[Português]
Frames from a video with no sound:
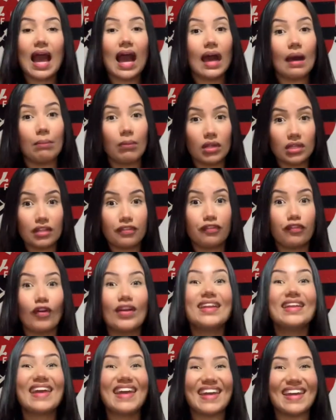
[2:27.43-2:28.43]
a bola foi
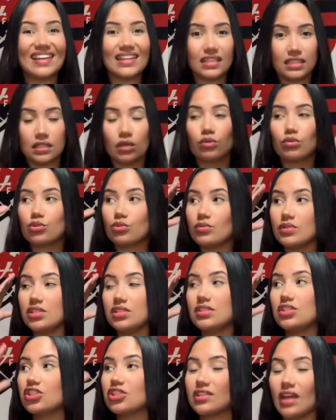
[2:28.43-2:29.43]
nele, então o juiz
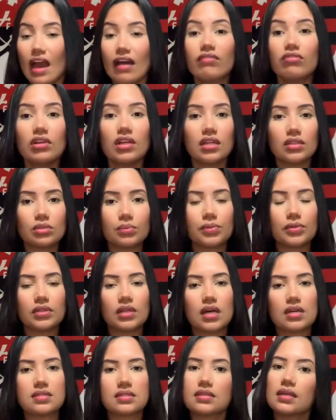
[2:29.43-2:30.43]
estava olhando para o
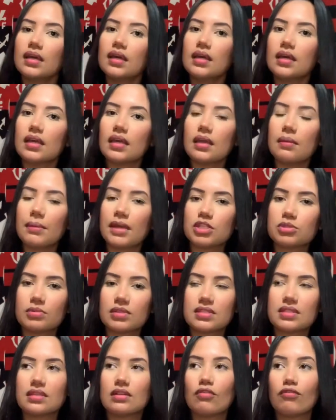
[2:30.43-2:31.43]
lance e mesmo
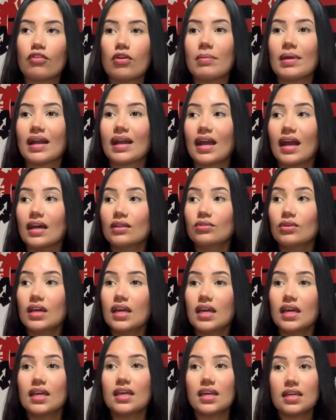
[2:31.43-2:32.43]
assim não foi marcado.
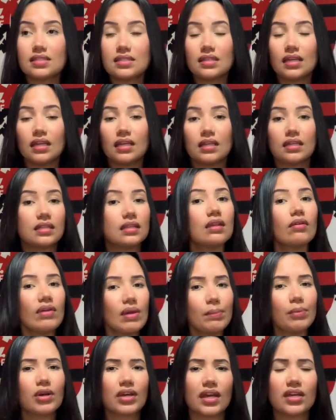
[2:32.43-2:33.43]
E assim, não é
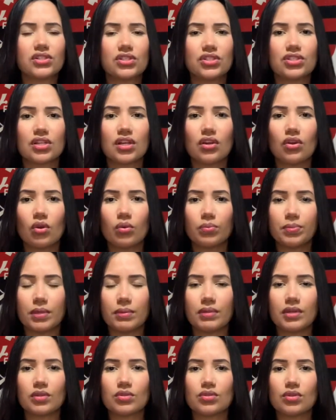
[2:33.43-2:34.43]
porque a gente ganhou o
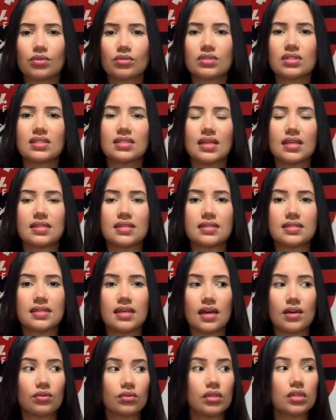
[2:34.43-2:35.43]
primeiro jogo de 6 a
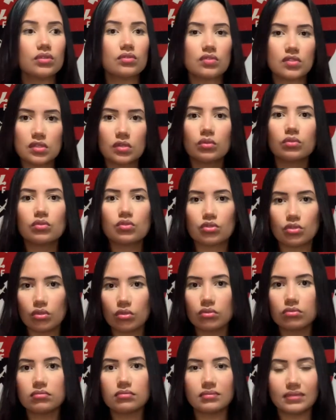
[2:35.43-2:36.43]
0 que no segundo
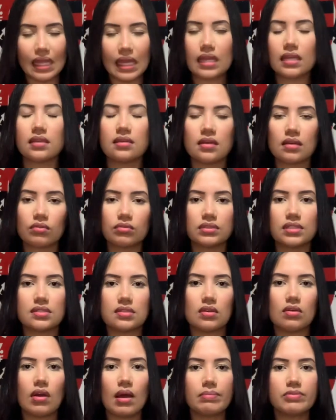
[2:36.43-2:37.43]
jogo tem que acontecer
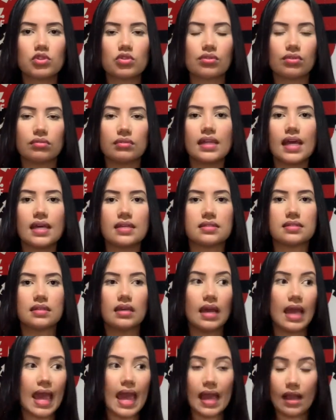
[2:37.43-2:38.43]
um absurdo desse.
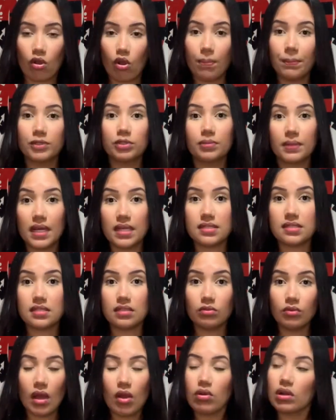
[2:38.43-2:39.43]
É Copa do
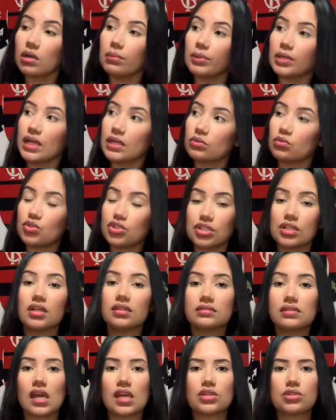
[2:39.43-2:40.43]
Brasil, é um campeonato
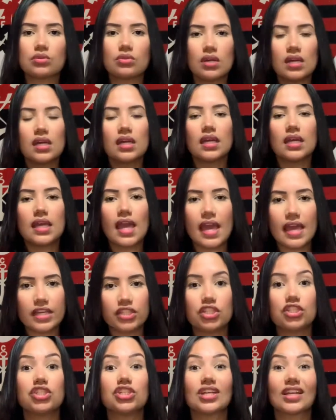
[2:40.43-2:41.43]
gigantesco, e aí a
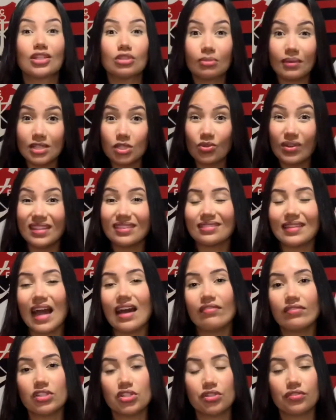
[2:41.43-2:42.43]
gente chega numas
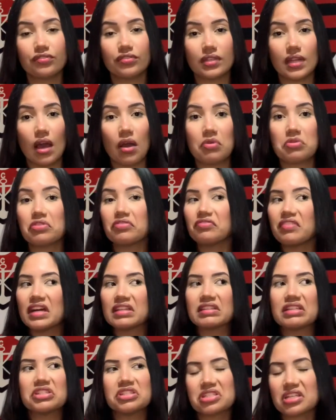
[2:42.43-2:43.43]
oitavas de final e o VAR
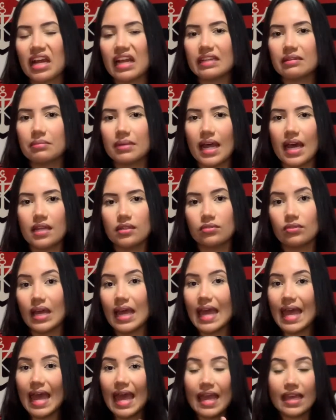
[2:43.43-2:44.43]
tá descalibrado,
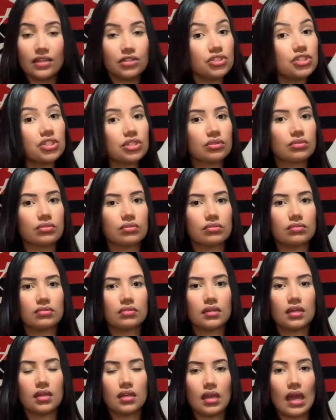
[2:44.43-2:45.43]
é ridículo.
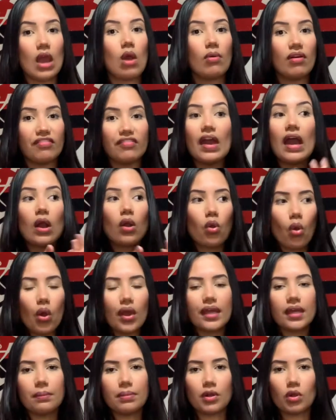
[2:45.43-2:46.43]
É uma
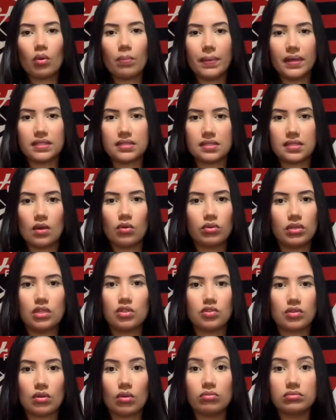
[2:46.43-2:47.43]
vergonha para a competição que
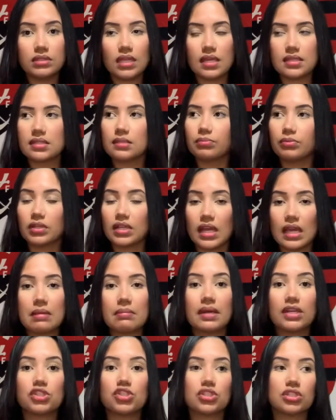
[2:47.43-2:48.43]
isso aconteça, porque
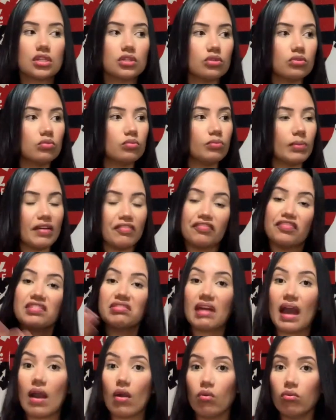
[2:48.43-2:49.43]
imagina numa
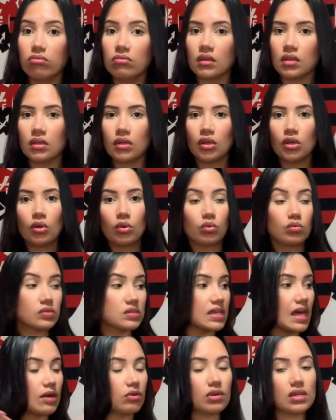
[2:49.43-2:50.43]
final, um
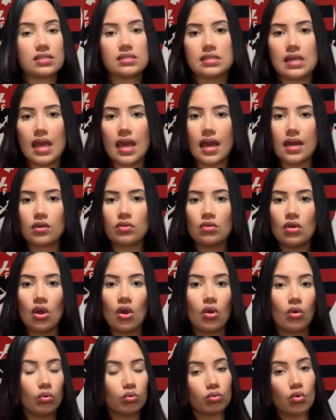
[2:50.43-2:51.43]
0 a 0
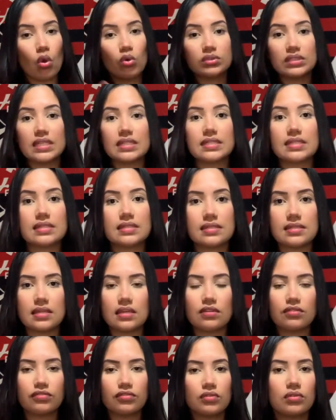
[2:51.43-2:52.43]
um gol
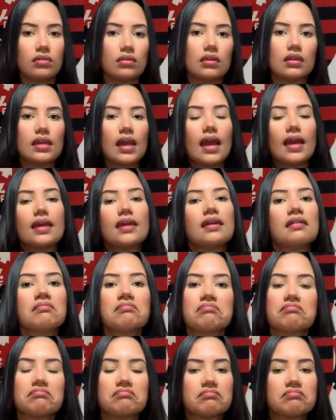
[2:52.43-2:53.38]
decisivo, e aí